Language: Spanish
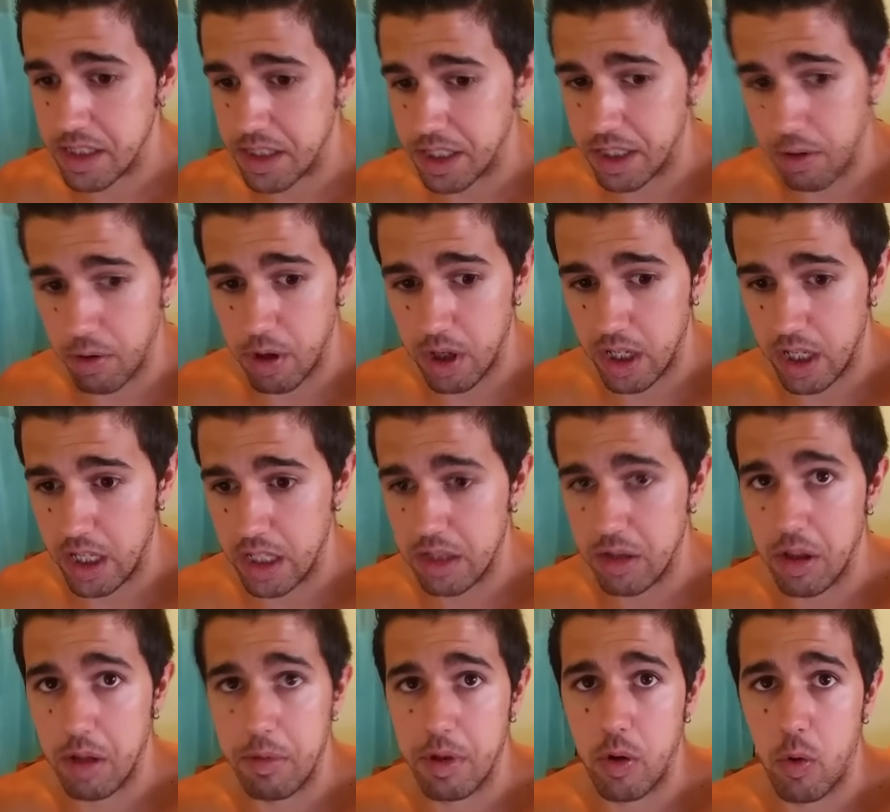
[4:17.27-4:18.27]
sigo aquí
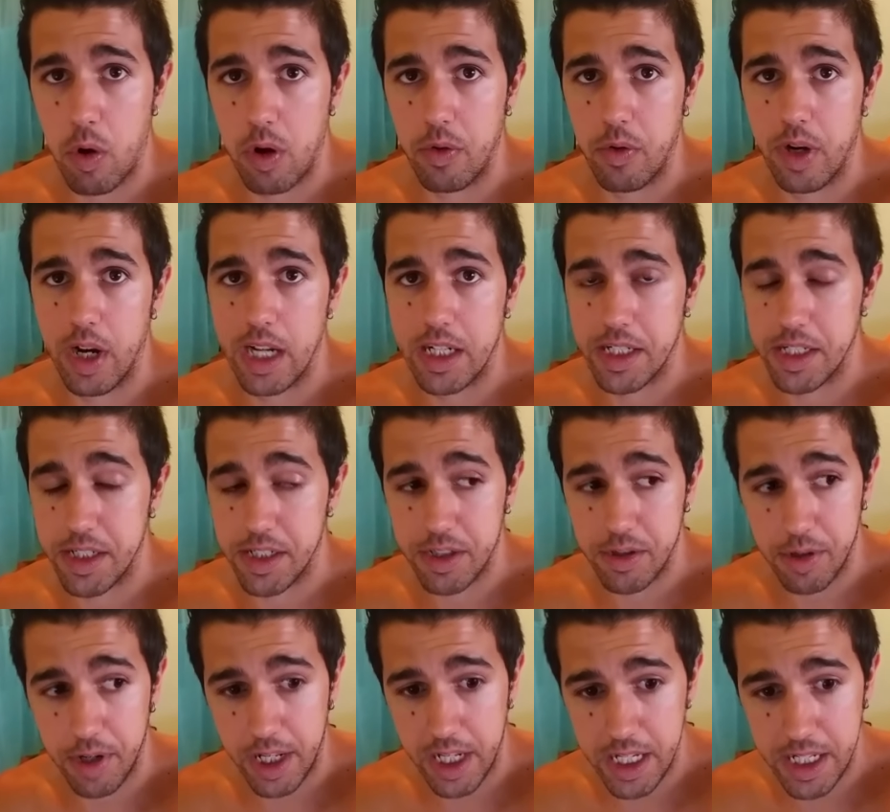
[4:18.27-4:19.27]
todavía corriendo en las
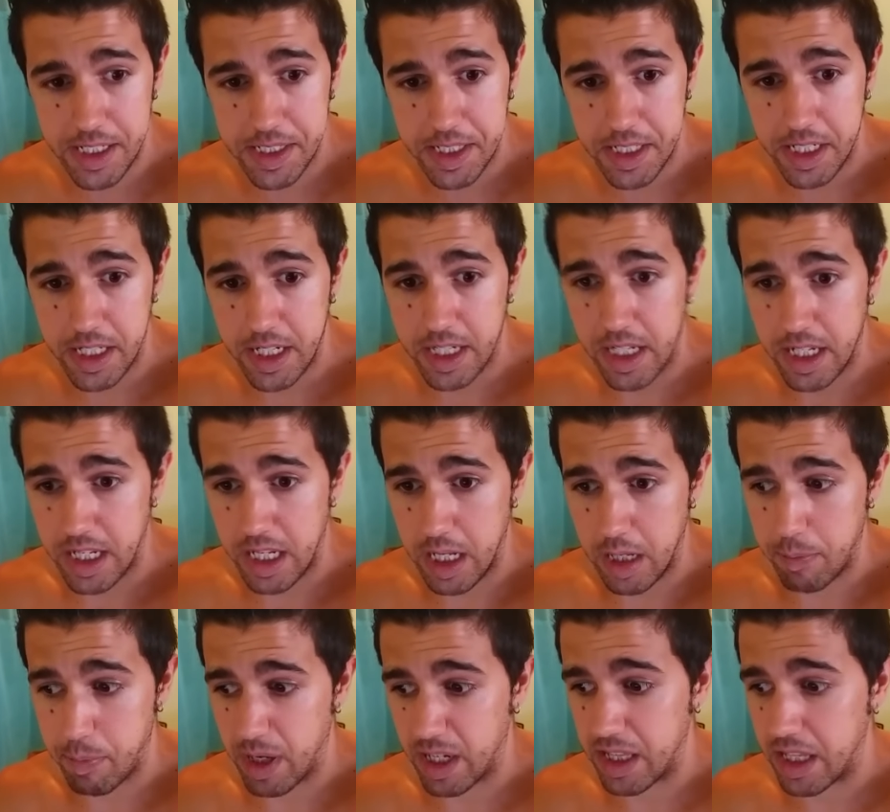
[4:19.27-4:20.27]
asesorías
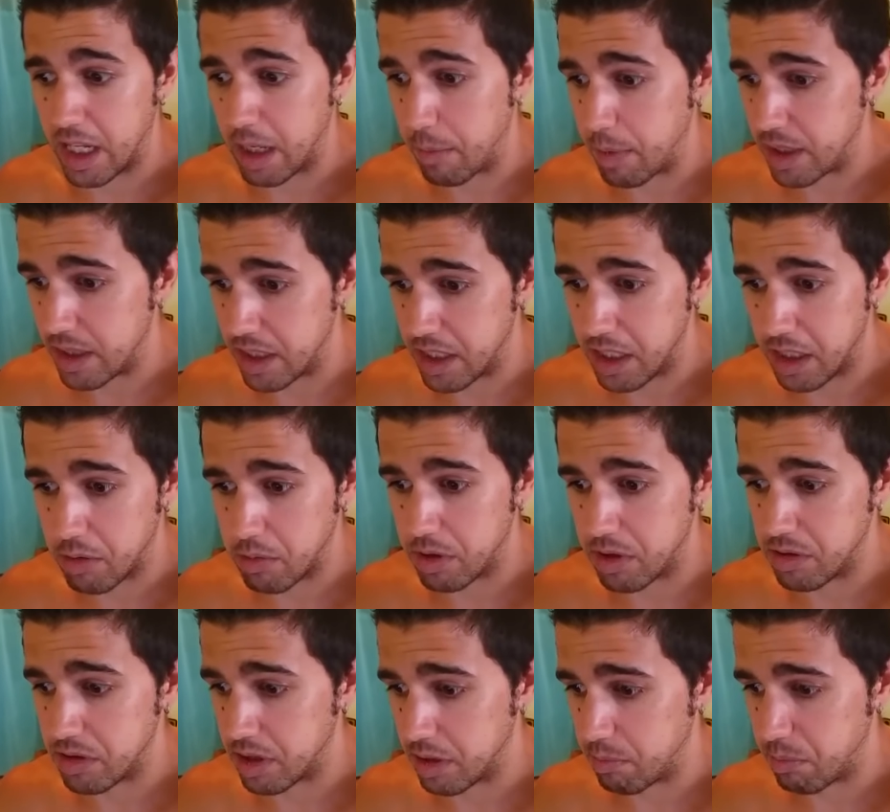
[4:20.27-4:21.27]
y prácticamente
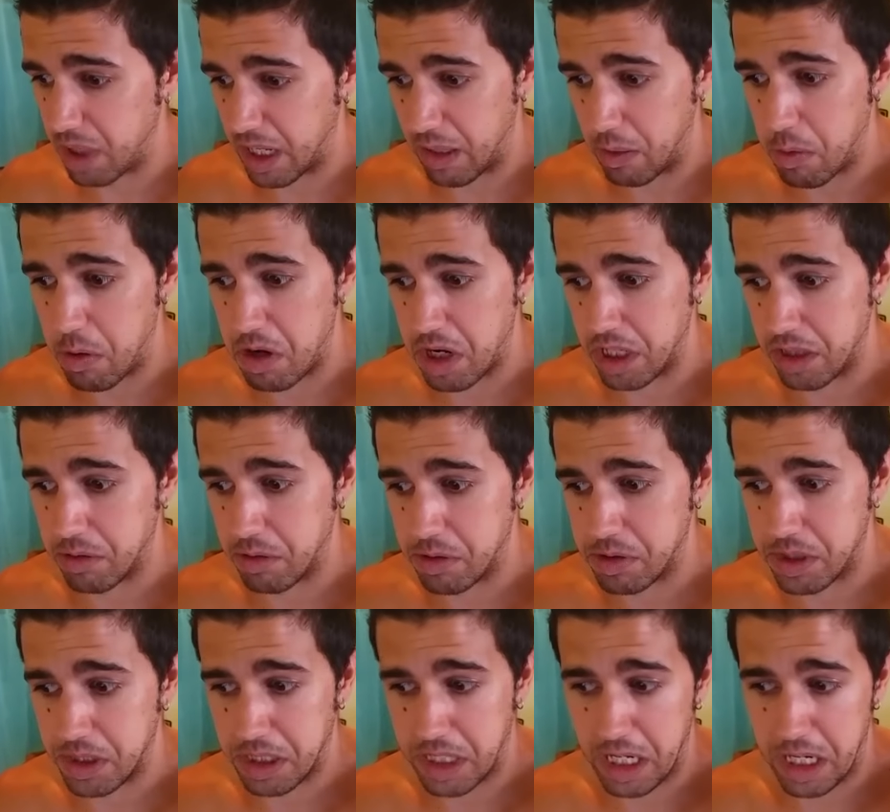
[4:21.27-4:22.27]
cuando me queda un rato
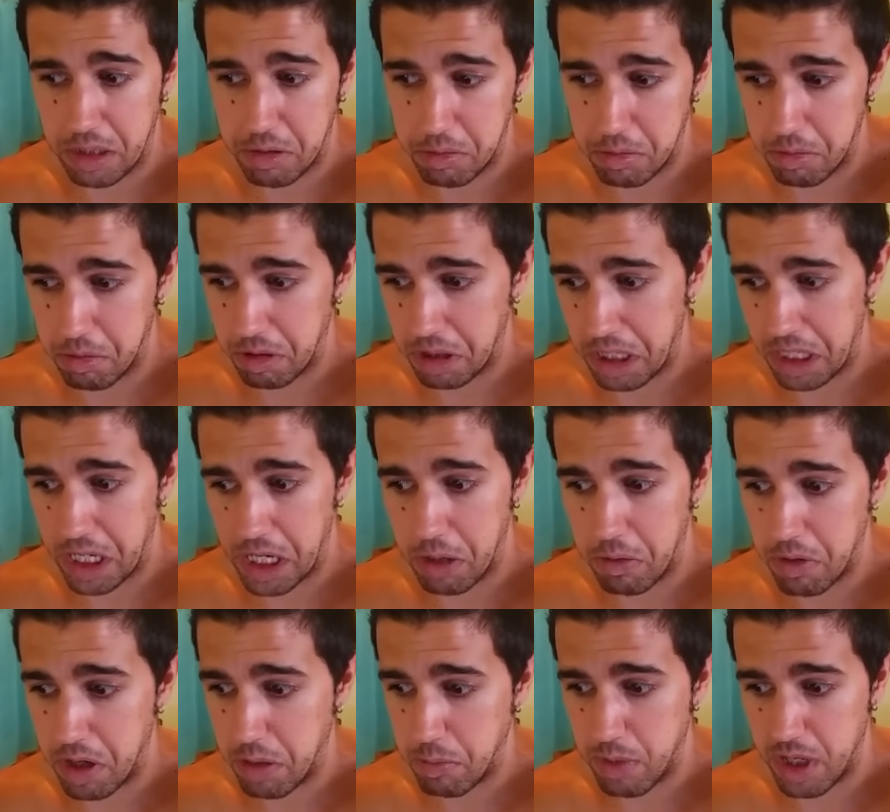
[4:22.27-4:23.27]
calculo que a
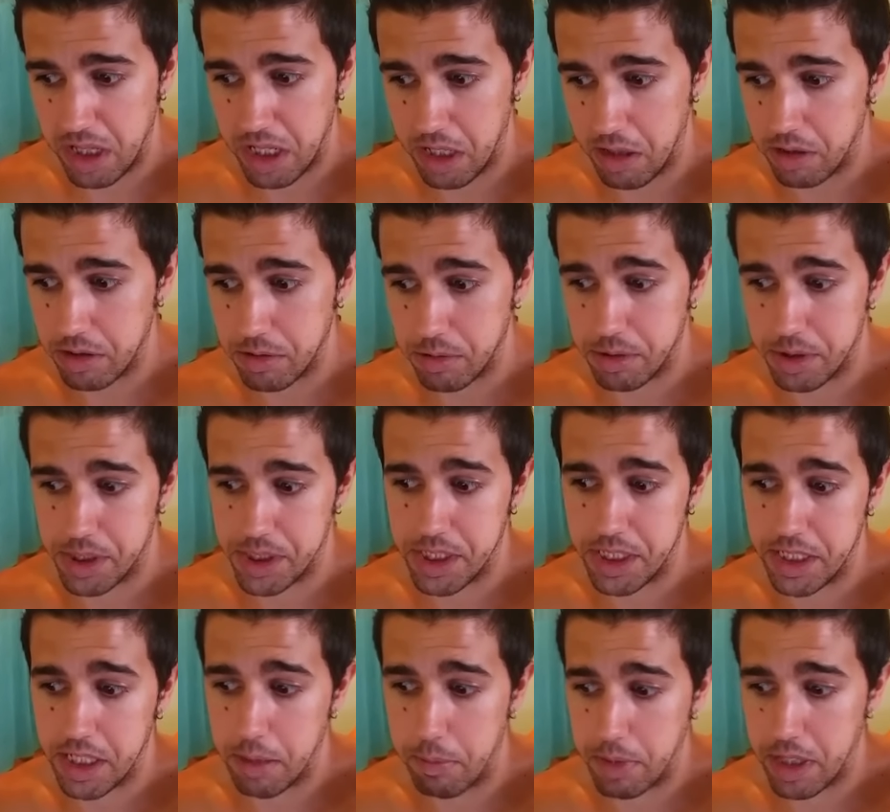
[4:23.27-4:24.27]
la 1 y media, a las 2 o
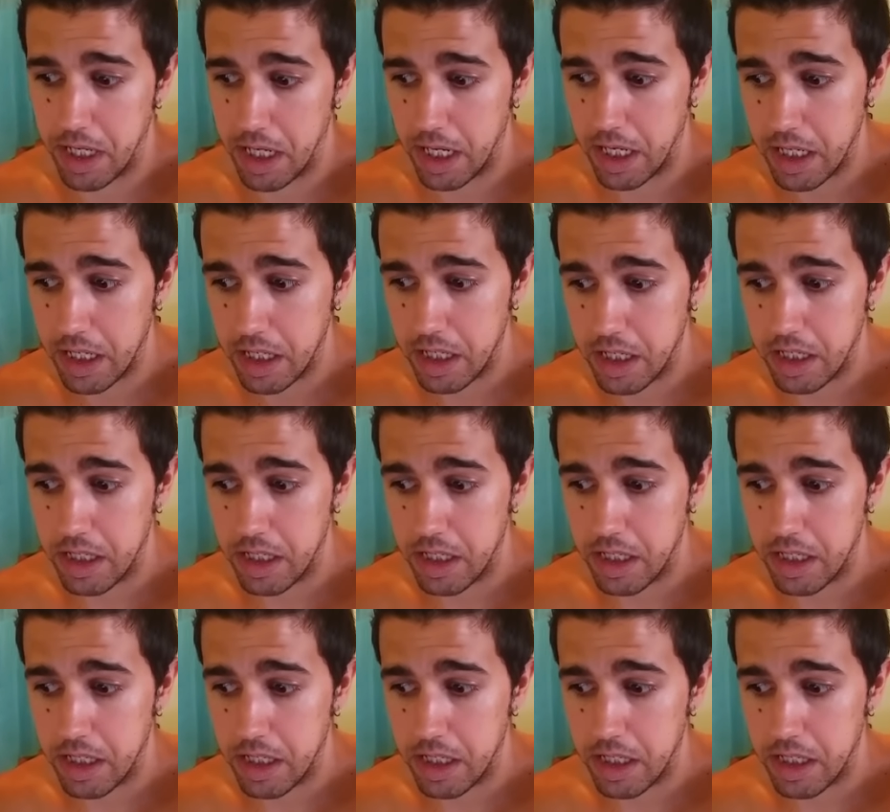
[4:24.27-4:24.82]
6 terminaré